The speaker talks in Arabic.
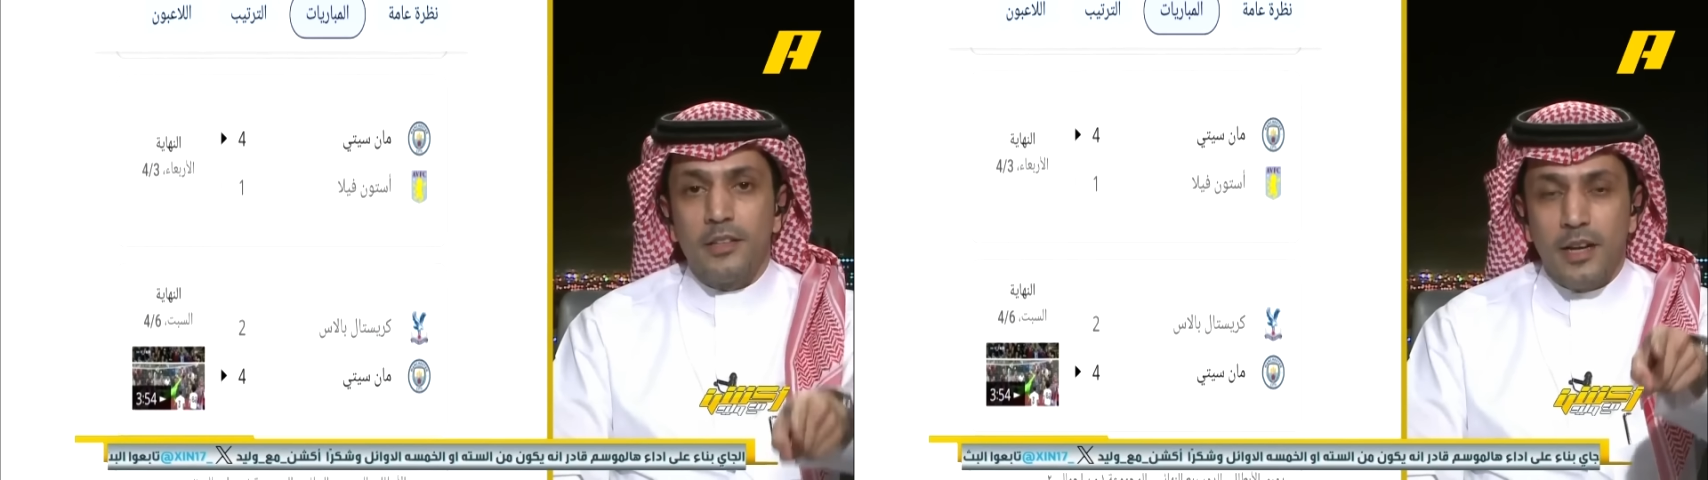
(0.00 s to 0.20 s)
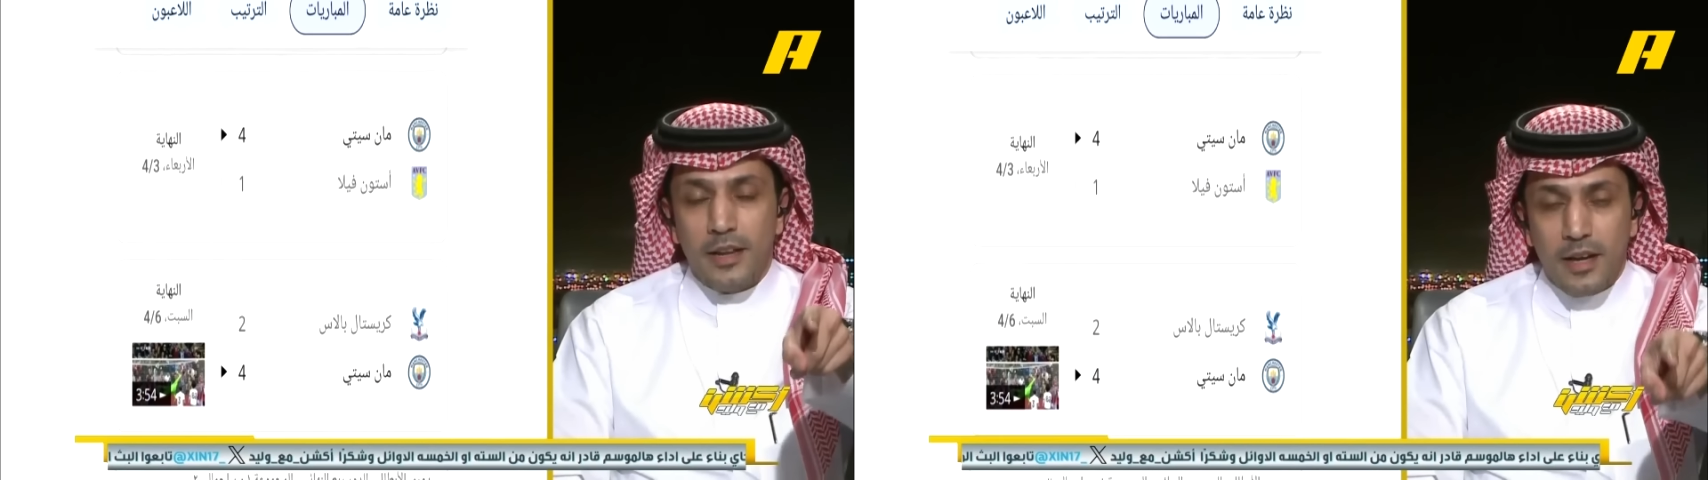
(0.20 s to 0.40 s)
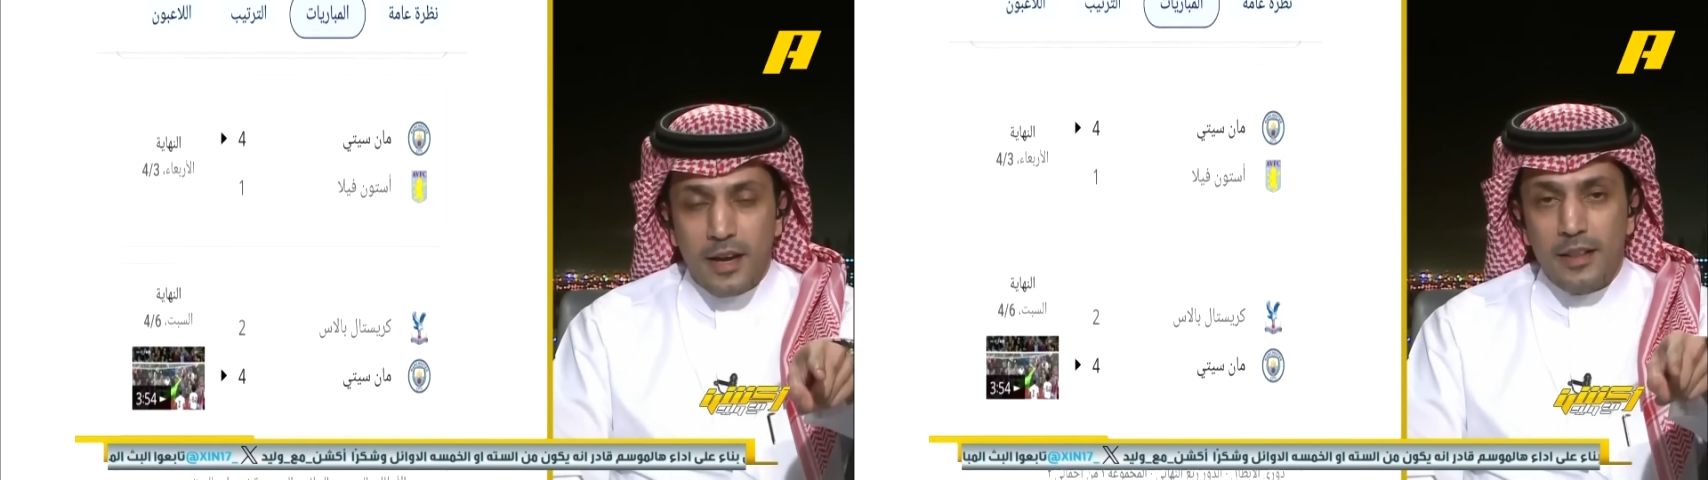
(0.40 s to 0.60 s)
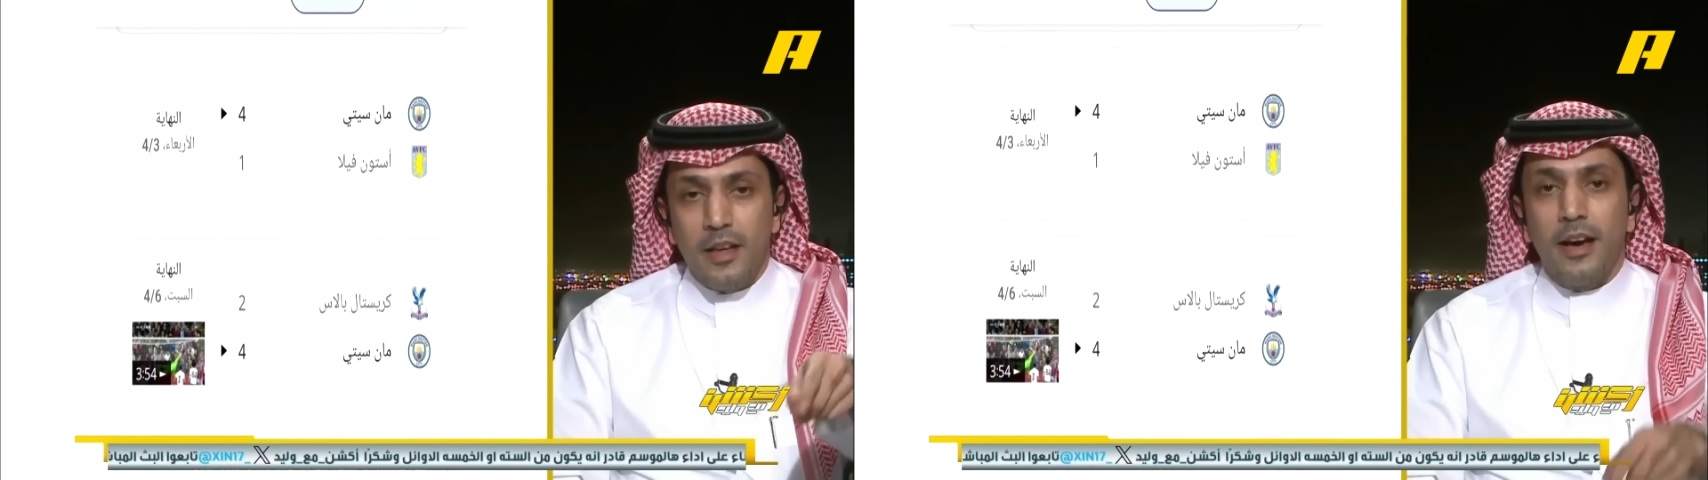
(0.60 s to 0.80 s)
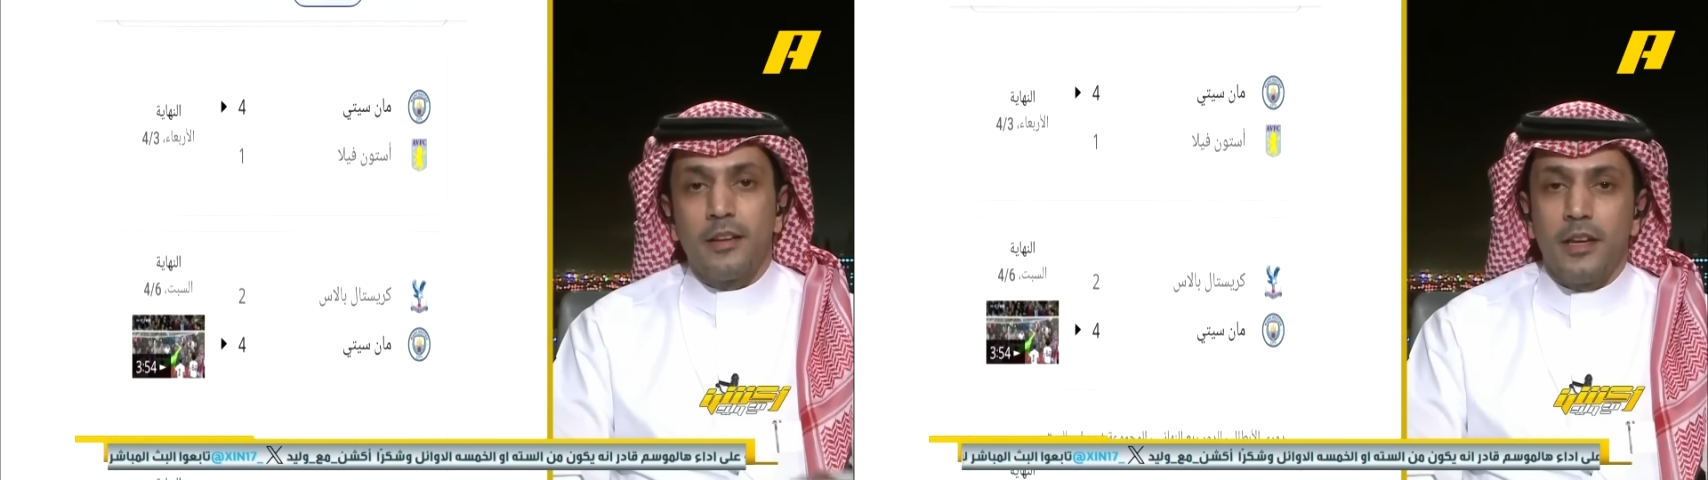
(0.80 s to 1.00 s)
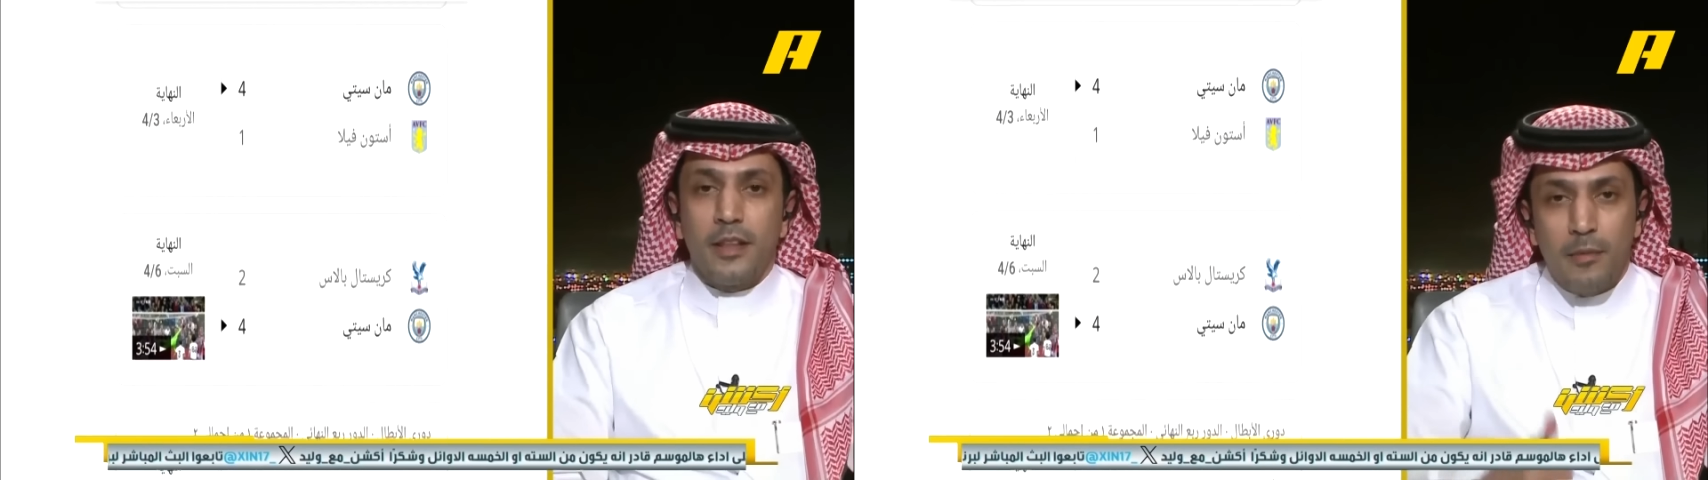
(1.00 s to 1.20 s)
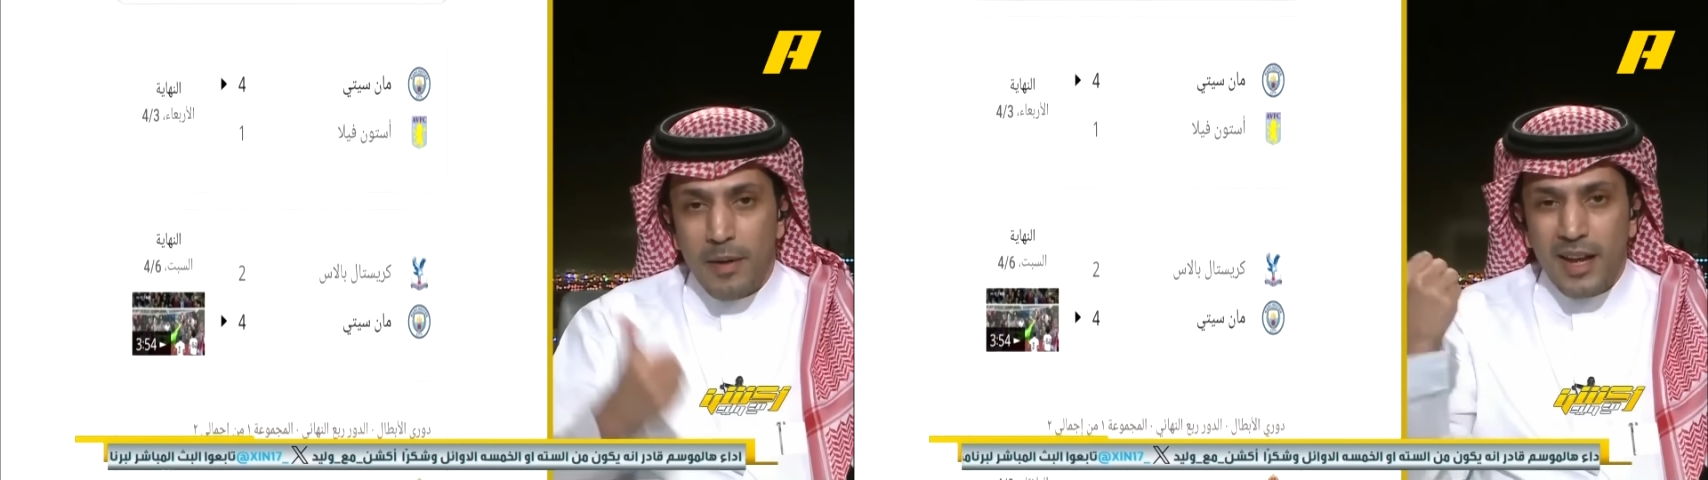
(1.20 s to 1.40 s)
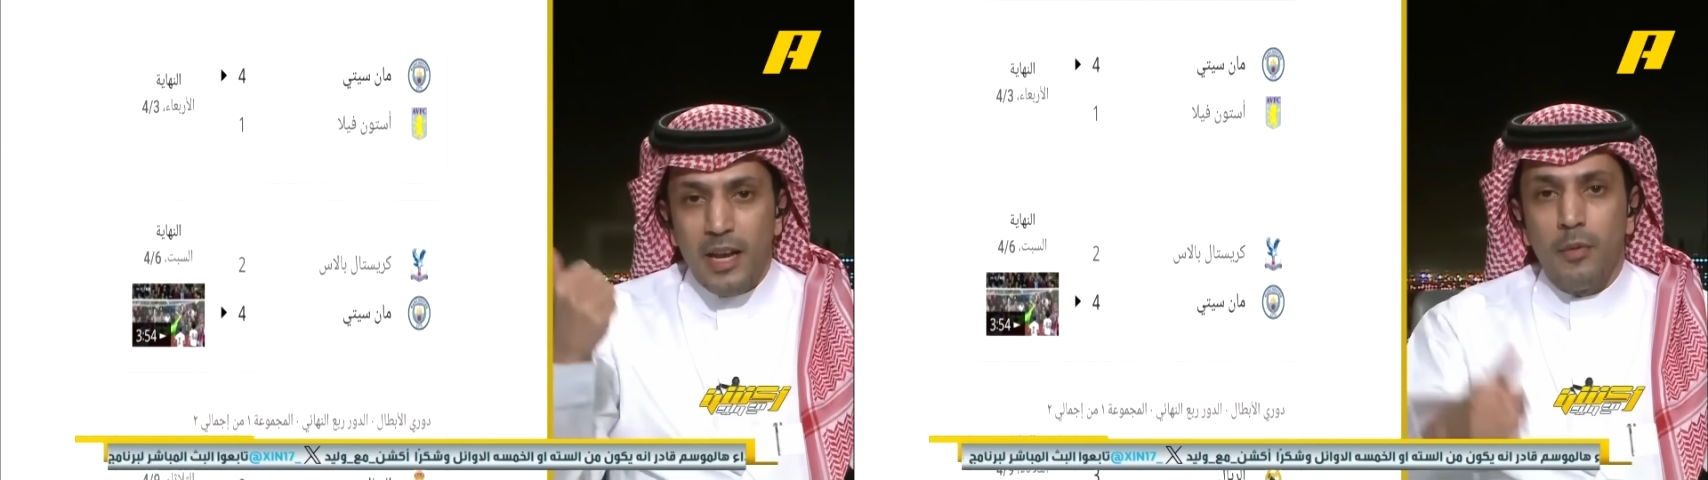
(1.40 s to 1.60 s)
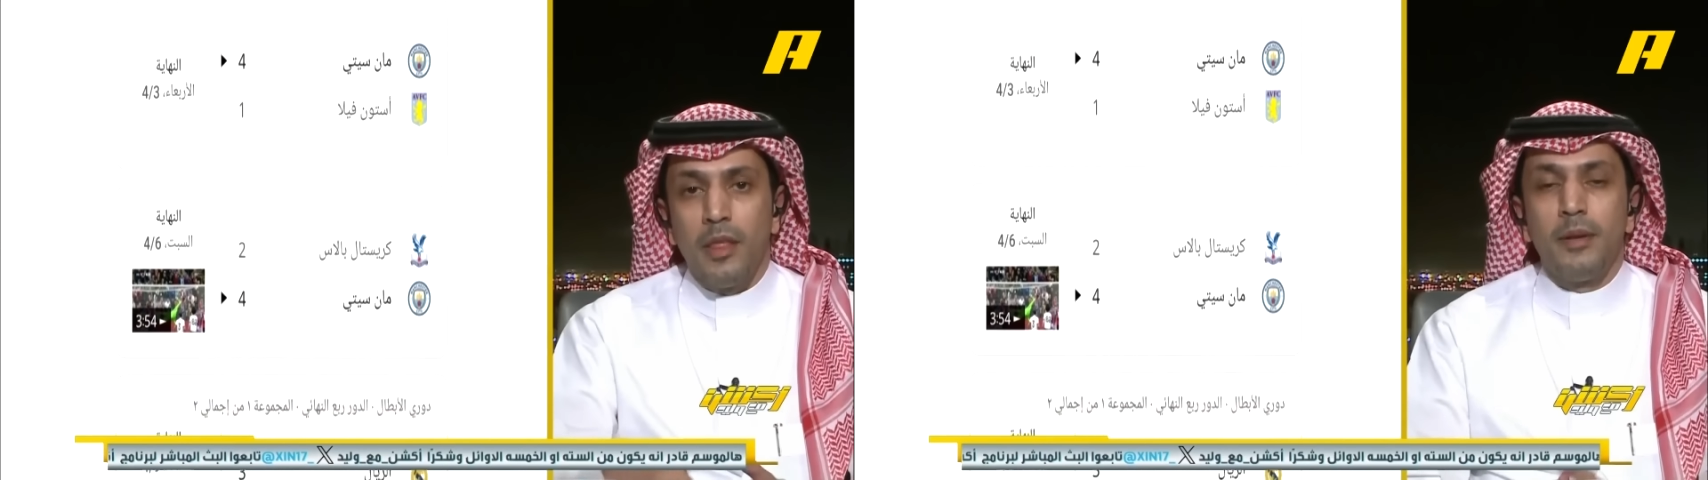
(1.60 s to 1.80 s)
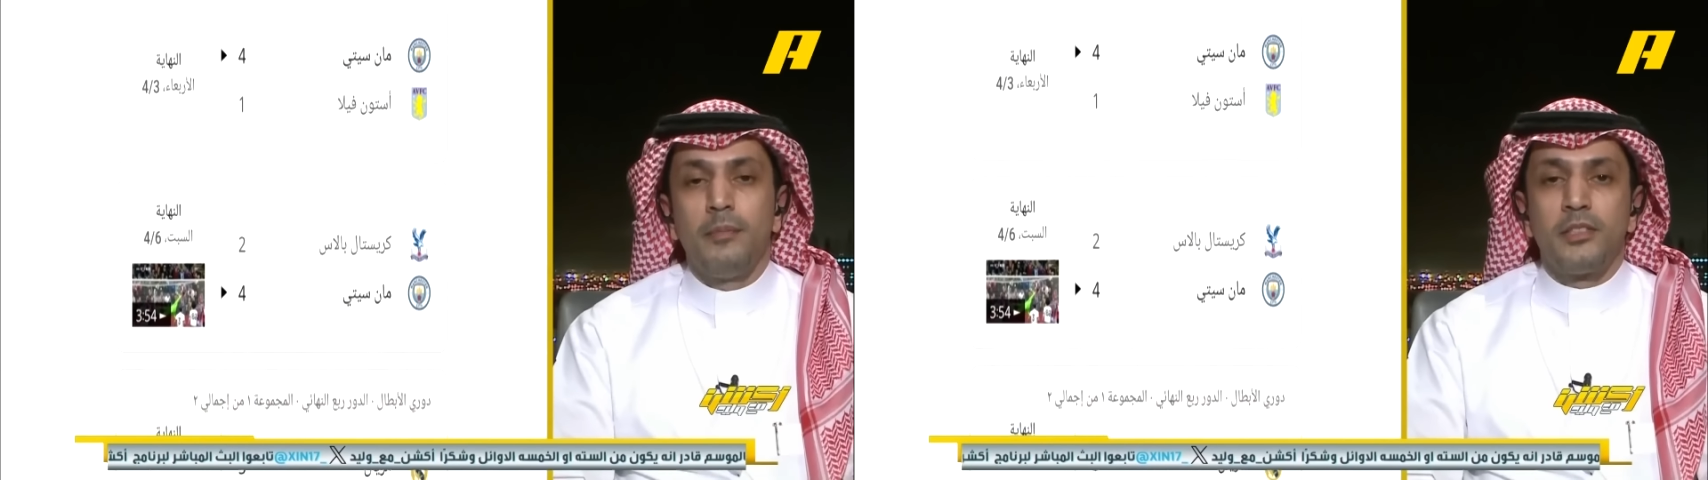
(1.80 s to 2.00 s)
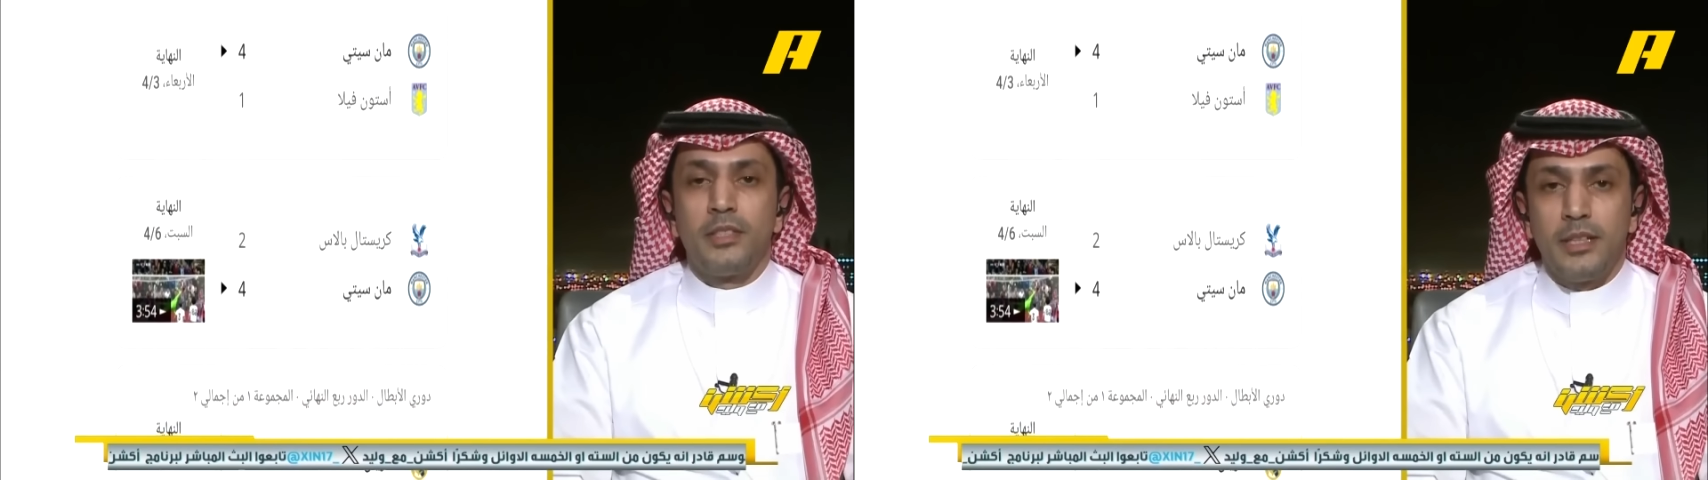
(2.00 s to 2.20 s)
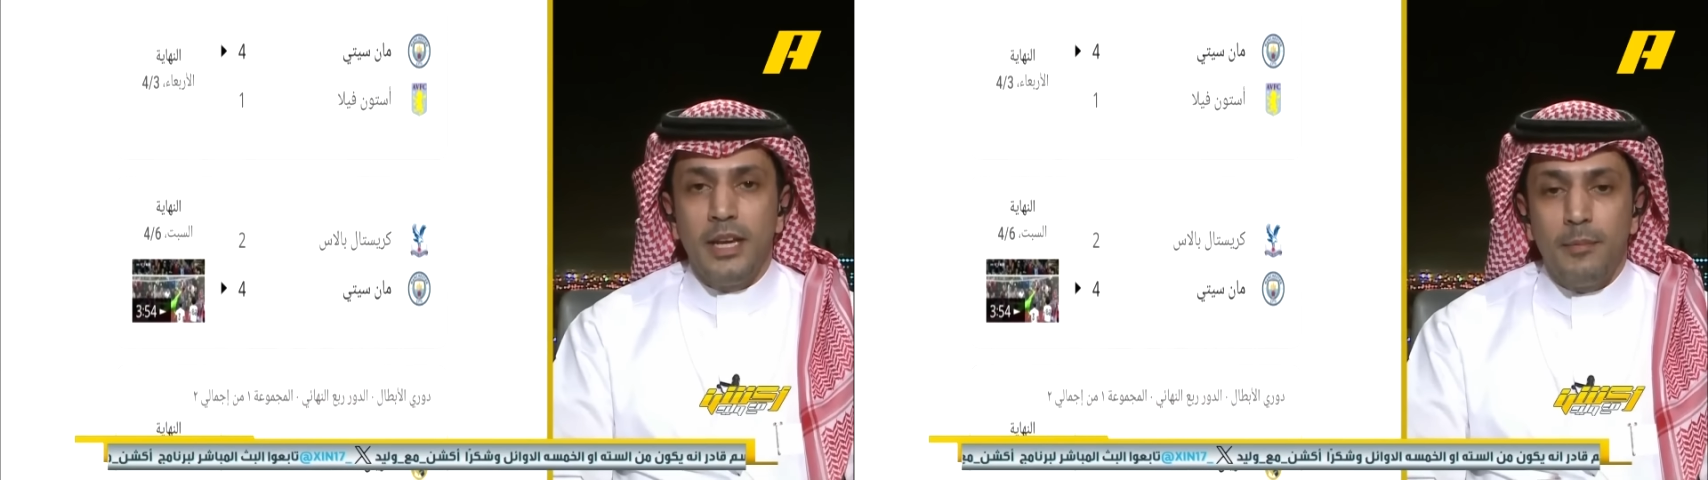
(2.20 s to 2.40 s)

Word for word: ارضه، ارضه خارج ارضه، ما راح لابو ظبي المان سيتي،